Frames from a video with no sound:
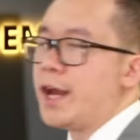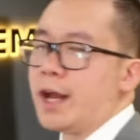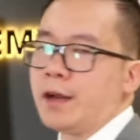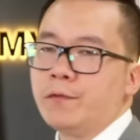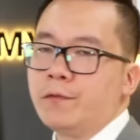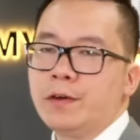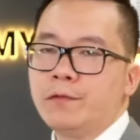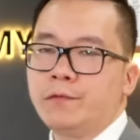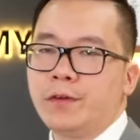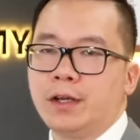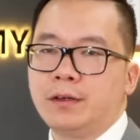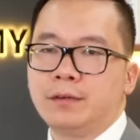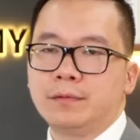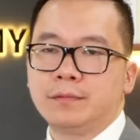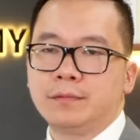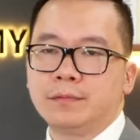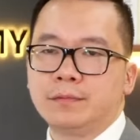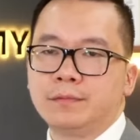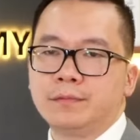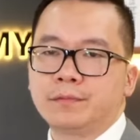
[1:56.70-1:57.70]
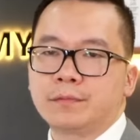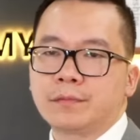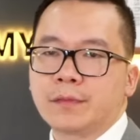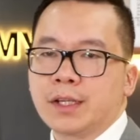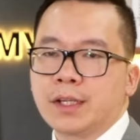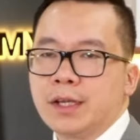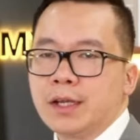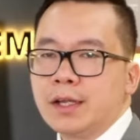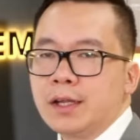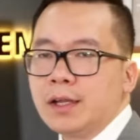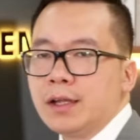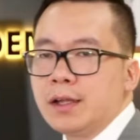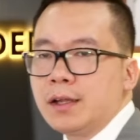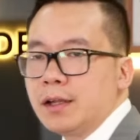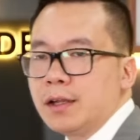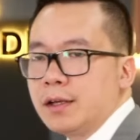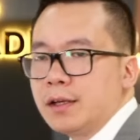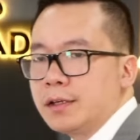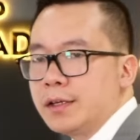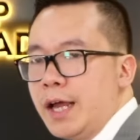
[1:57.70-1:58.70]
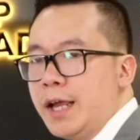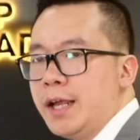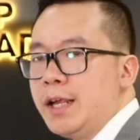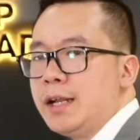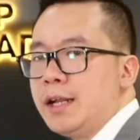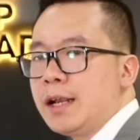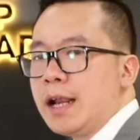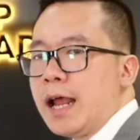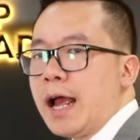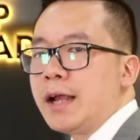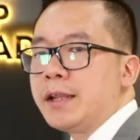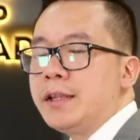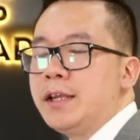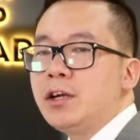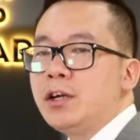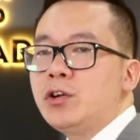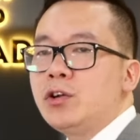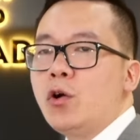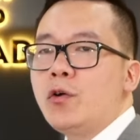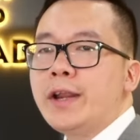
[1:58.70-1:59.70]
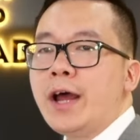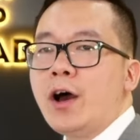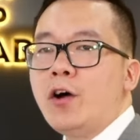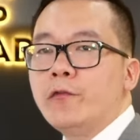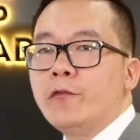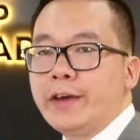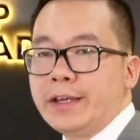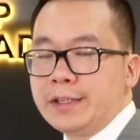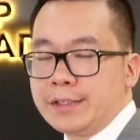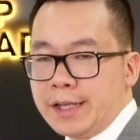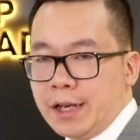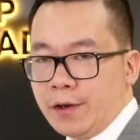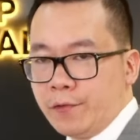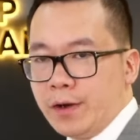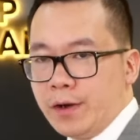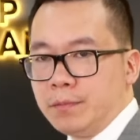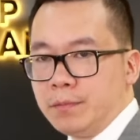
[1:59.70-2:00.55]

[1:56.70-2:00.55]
vân vân. Đây là những nỗi đau về sản phẩm.